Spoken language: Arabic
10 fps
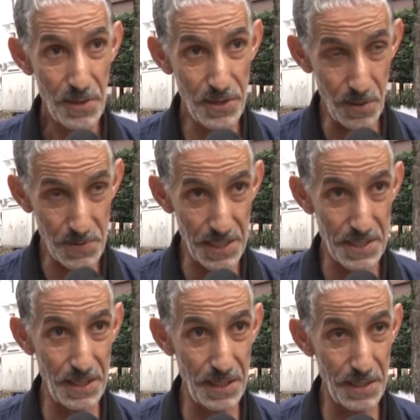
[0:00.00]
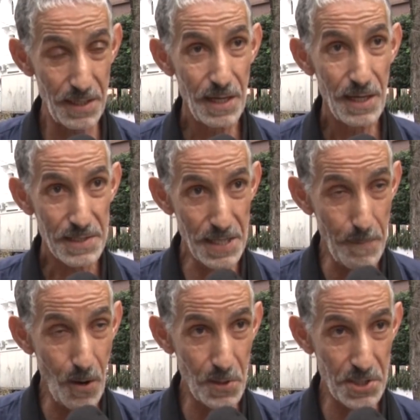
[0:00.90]
62
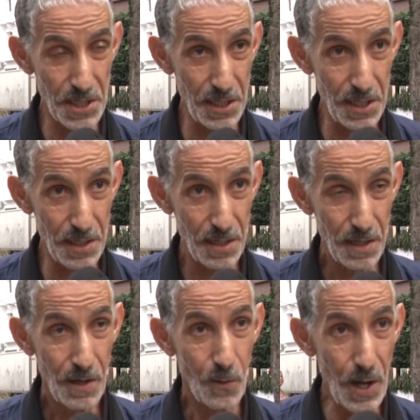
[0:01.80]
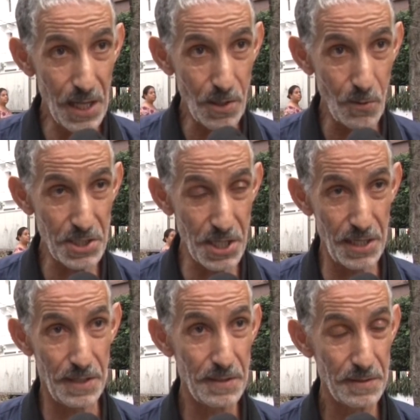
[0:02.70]
27 21